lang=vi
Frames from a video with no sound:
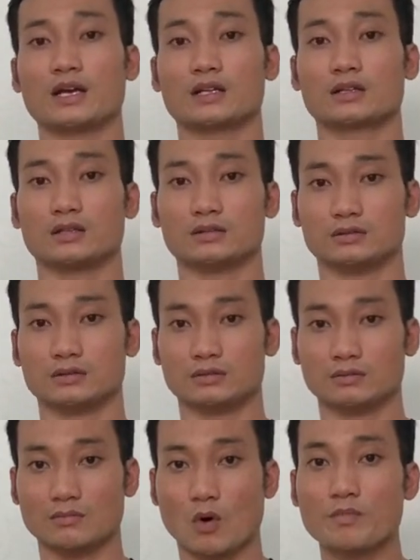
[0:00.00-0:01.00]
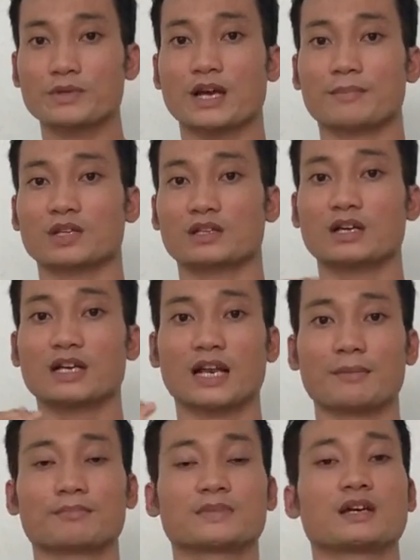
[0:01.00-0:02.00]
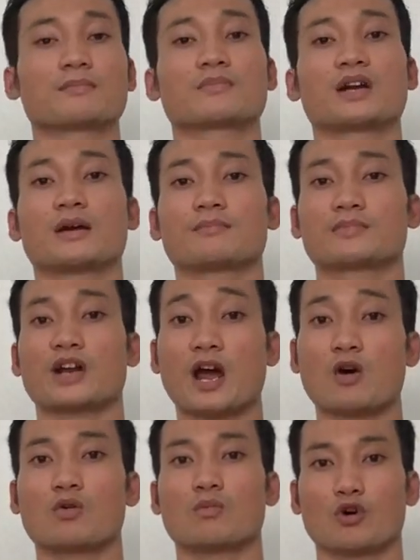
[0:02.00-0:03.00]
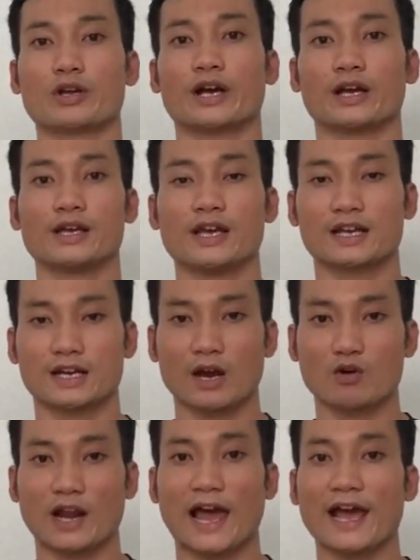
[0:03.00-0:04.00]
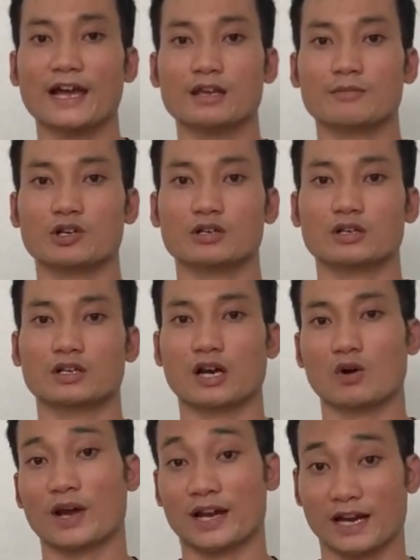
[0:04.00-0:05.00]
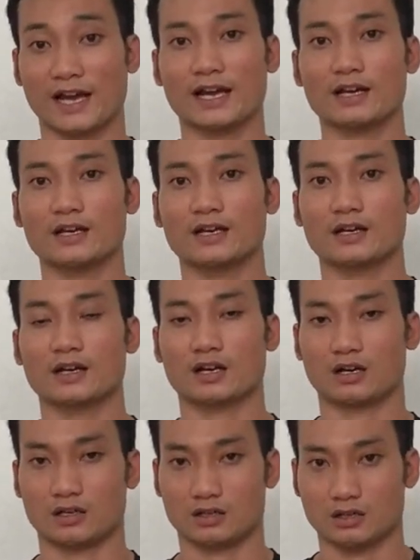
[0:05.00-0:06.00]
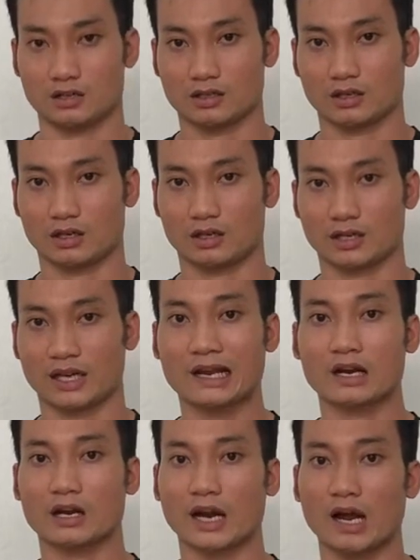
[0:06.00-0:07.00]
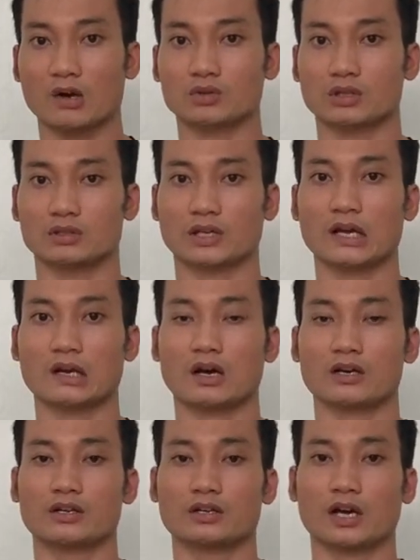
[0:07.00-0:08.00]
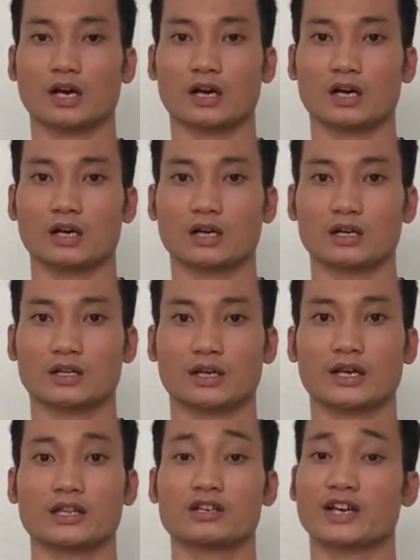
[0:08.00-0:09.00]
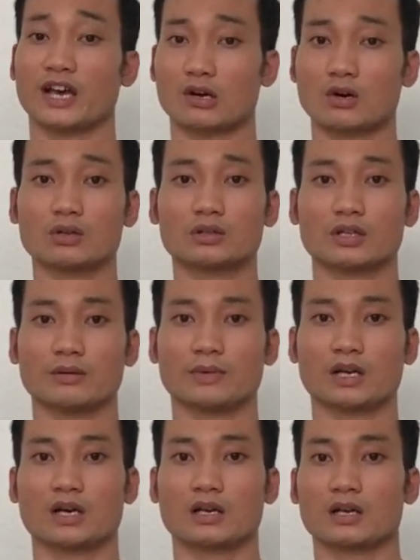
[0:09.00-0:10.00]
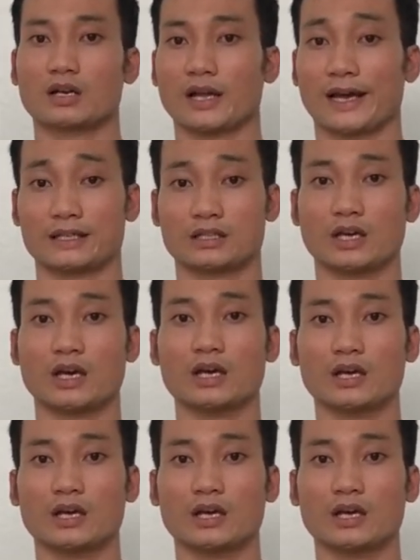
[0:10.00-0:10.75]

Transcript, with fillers: từ 400 cho tới 500 gram rau mỗi ngày rau lá nha mọi người rau ăn lá còn uh, rau từ các loại như là chẳng hạn như cà rốt thì mình nên hạn chế